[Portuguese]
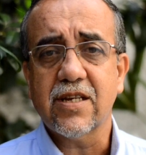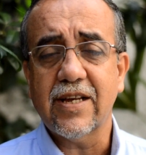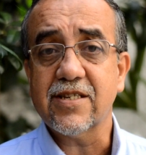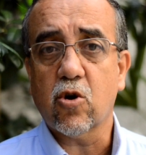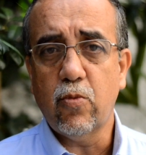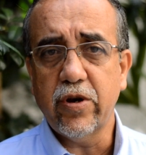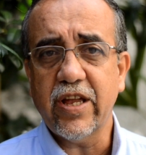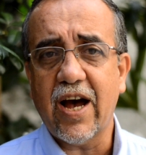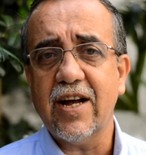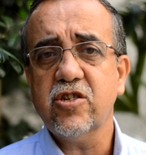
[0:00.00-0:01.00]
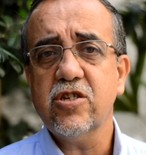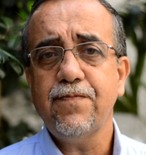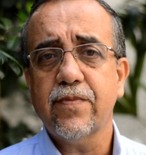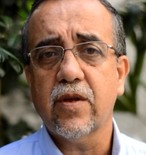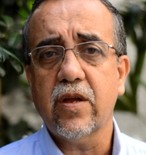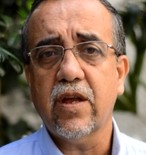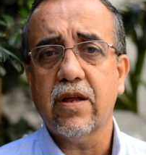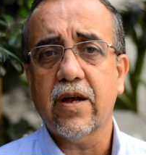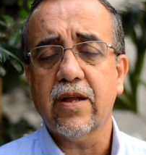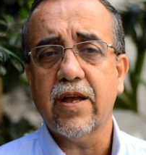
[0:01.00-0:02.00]
dessa, dessa comunidade, né,
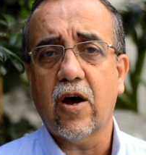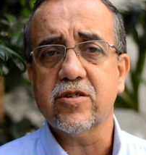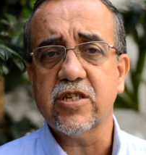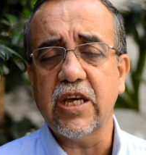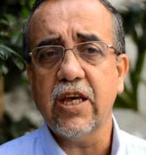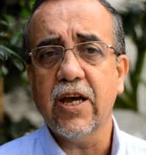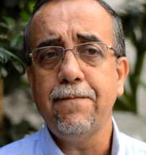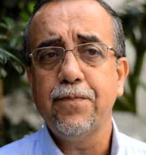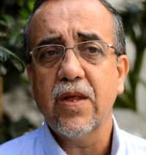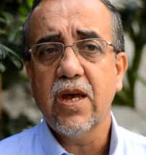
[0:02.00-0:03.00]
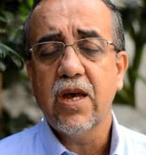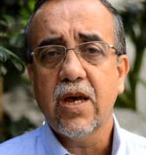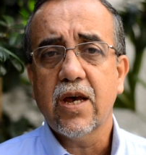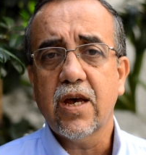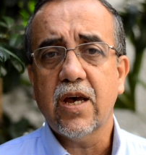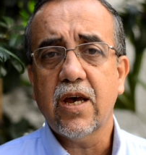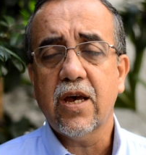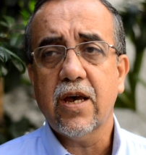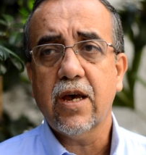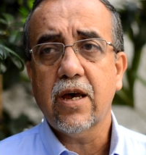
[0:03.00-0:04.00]
da, da, da Rocinha.
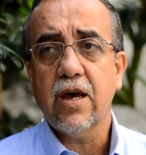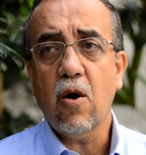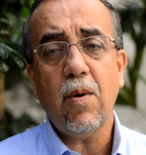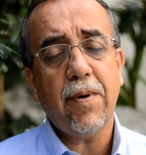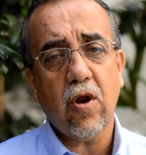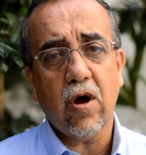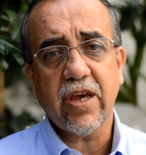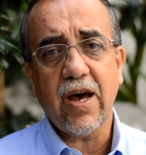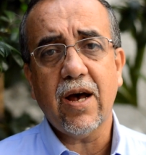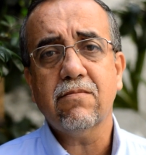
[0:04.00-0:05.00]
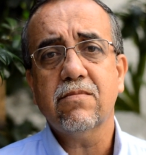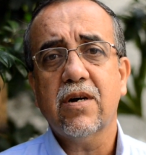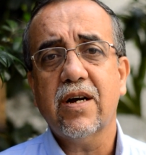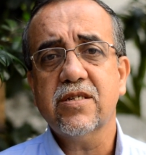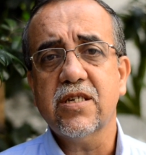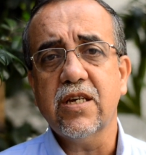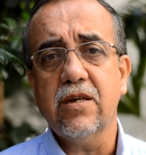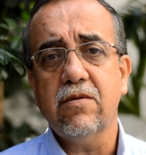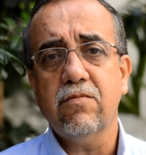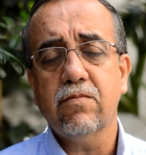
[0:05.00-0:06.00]
É, é uma paróquia,
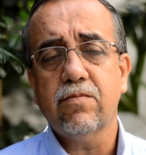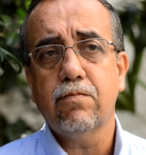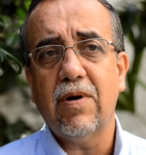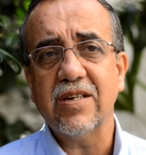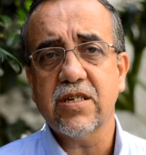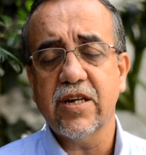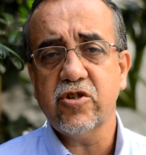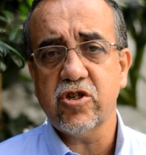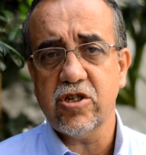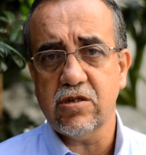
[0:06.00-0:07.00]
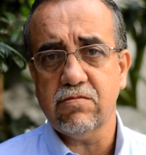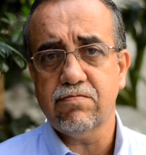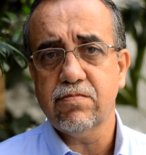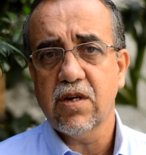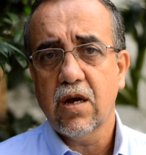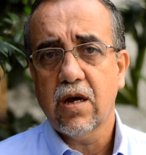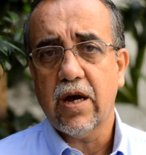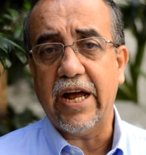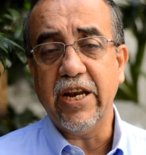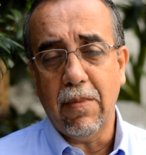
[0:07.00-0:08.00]
assim, bastante
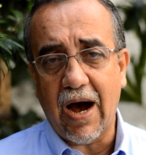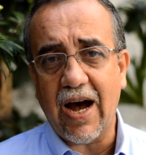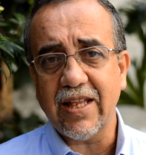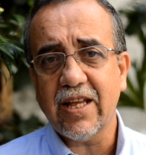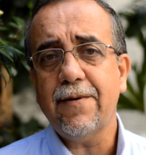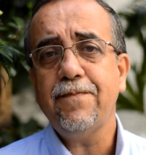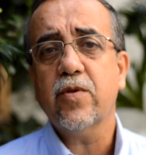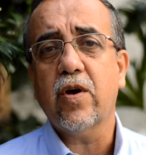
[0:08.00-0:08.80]
animada,